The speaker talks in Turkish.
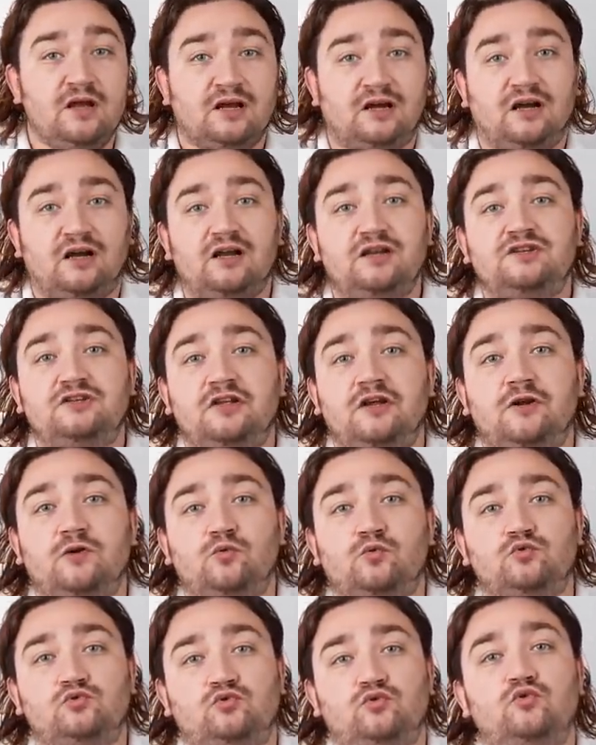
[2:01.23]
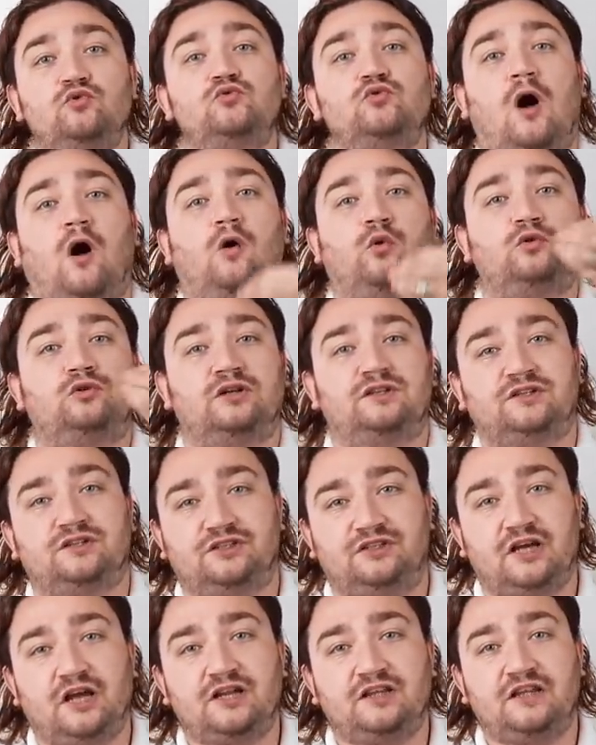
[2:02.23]
Kalecilere uzun avut
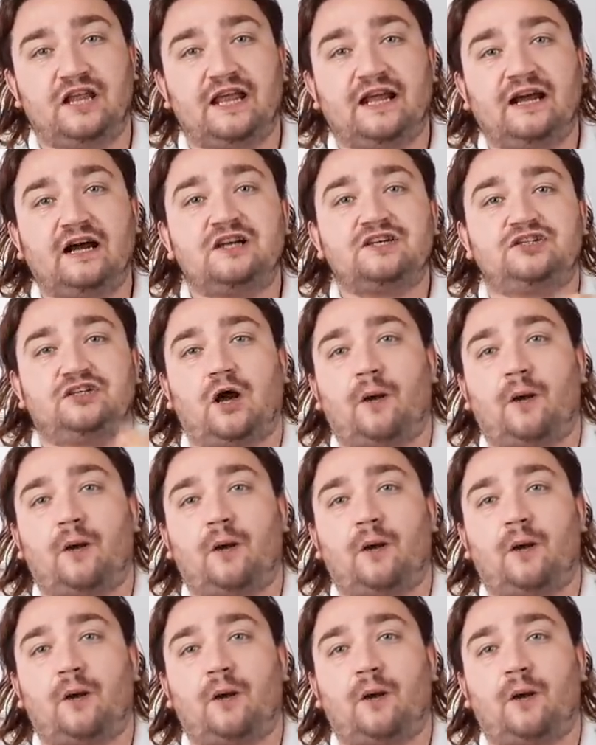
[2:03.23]
atışı yani degaj